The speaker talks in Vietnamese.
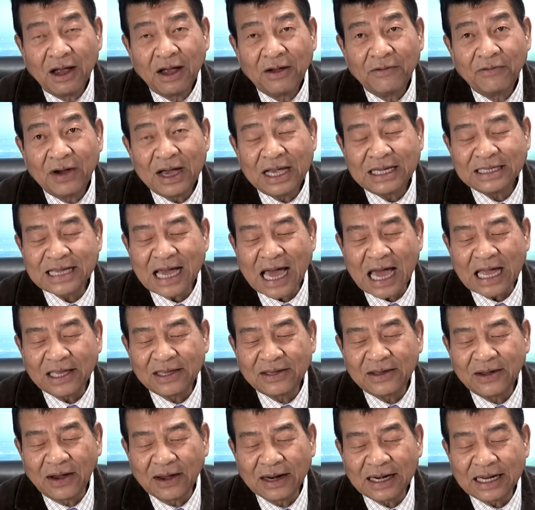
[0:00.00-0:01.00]
với giải
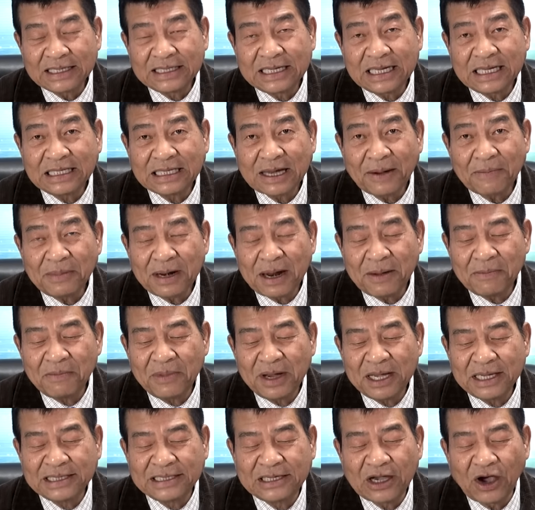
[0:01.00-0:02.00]
thưởng là
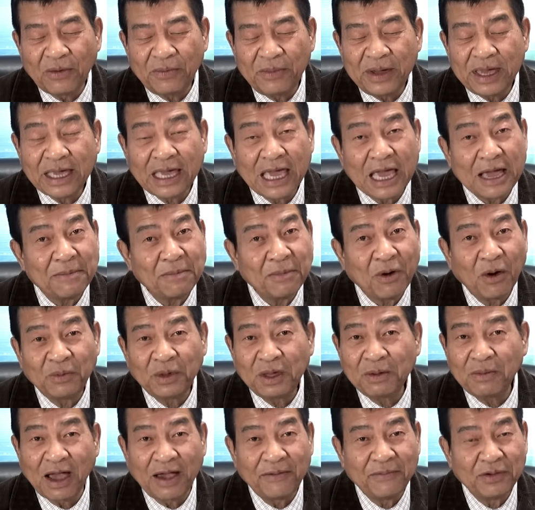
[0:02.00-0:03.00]
950 triệu Mỹ Kim hôm
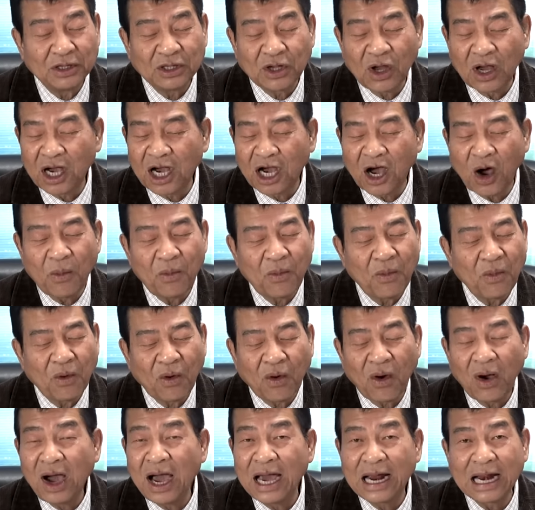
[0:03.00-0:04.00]
thứ Bảy vừa rồi không
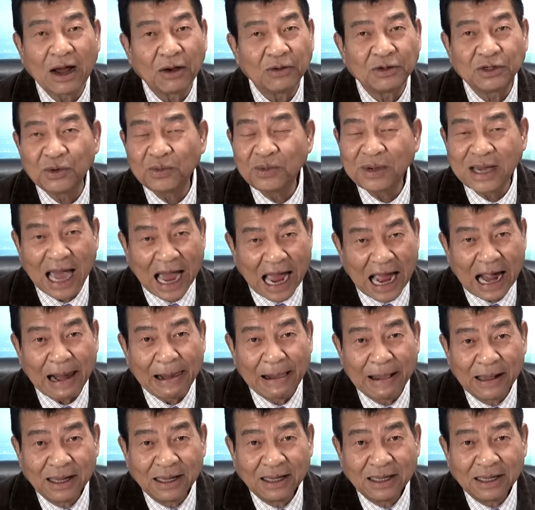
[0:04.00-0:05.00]
có người nào trúng cả.
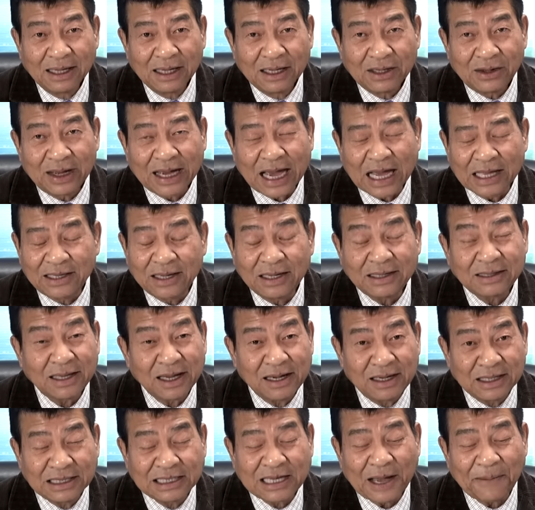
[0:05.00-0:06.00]
Cho ngày thứ
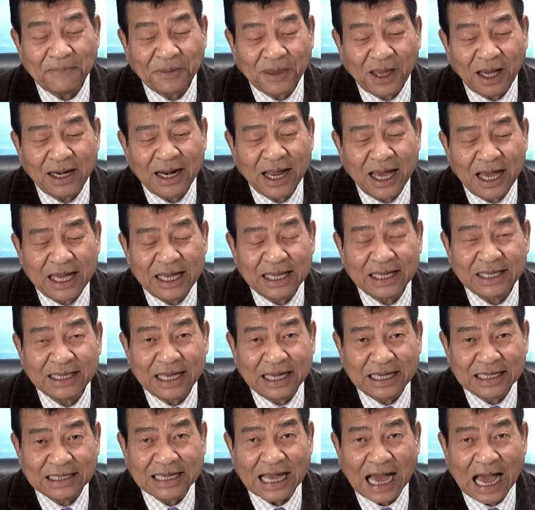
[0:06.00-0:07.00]
Tư sắp tới đây
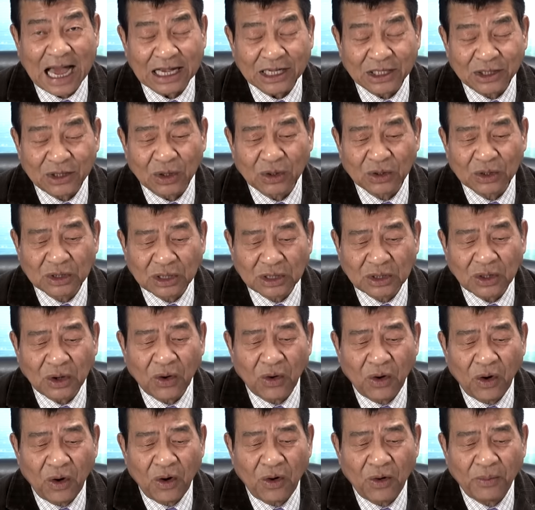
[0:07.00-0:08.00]
thì giải sổ số,
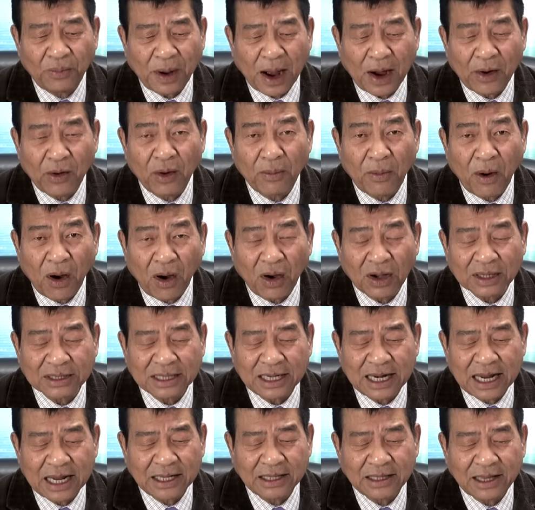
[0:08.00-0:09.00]
số Powerball
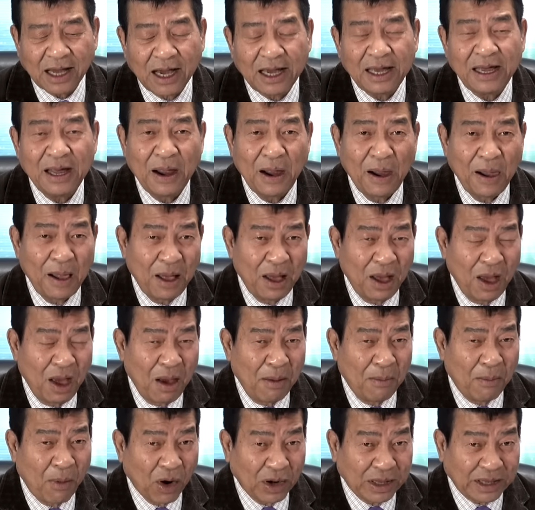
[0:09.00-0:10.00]
sẽ lên tới
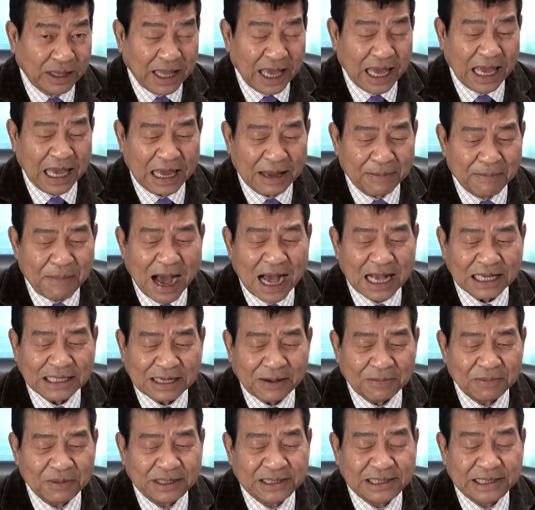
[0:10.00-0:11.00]
1 tỷ
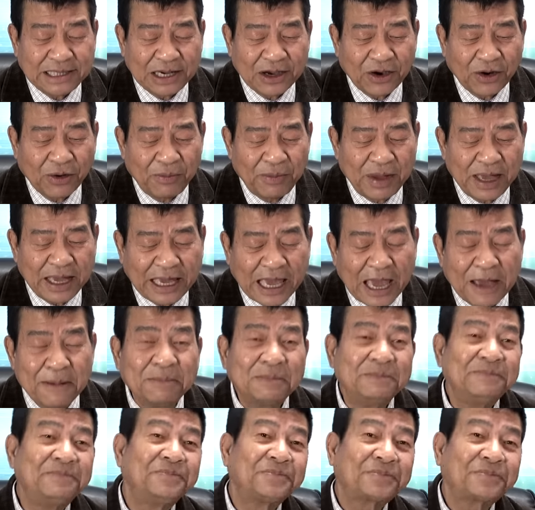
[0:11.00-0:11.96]
300 triệu Mỹ Kim.